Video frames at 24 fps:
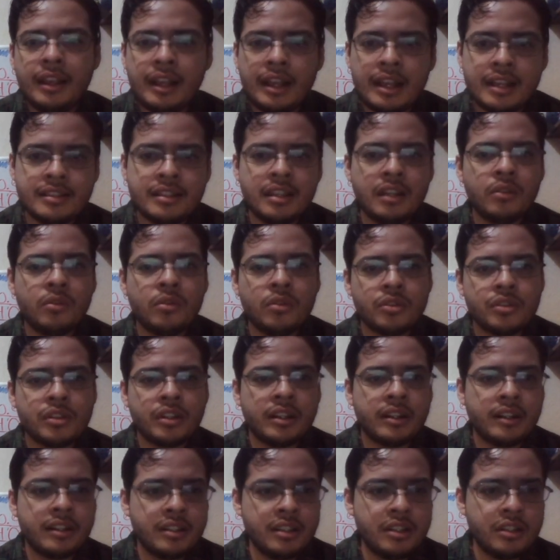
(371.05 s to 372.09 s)
Haz algunos
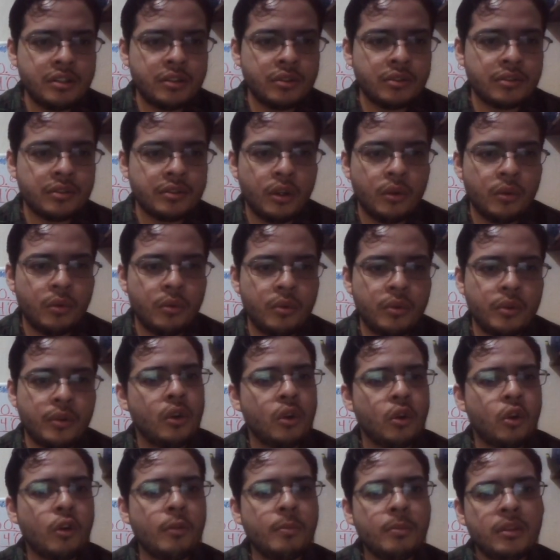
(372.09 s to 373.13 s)
ejercicios. 1.
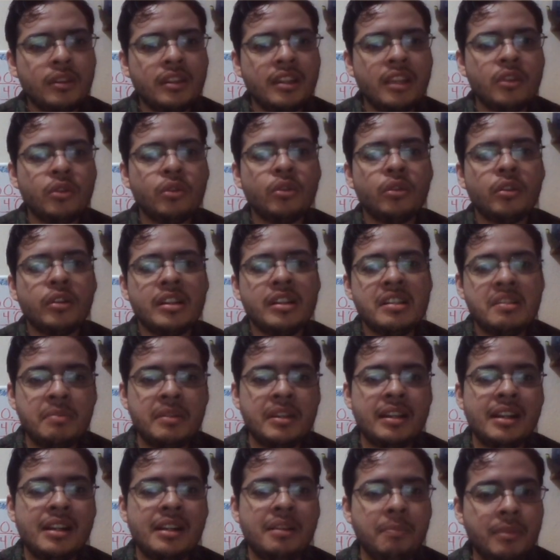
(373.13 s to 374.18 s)
¿Cómo te ayudó a
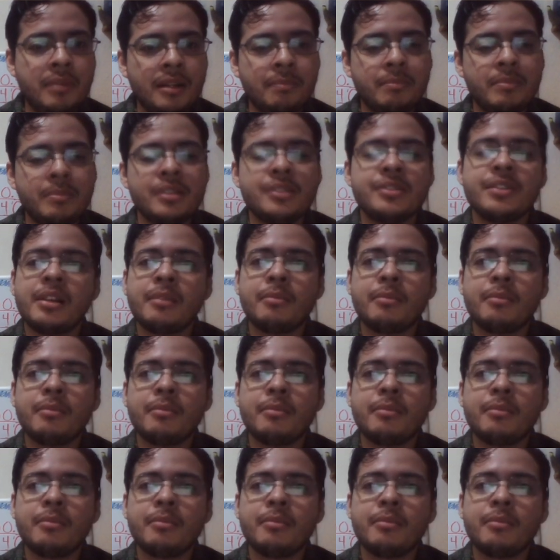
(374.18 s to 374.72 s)
respirar para pensar